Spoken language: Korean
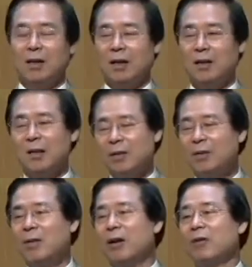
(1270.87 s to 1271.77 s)
하나님을
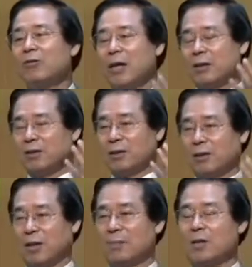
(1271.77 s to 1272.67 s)
영화롭게 하는 거예요.
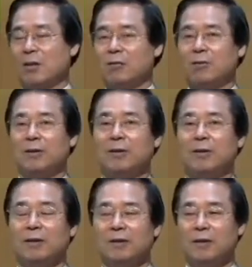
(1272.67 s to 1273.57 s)
감사로.
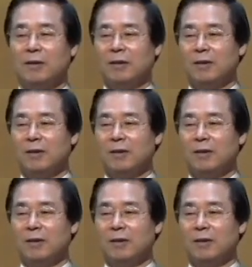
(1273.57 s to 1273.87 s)
예.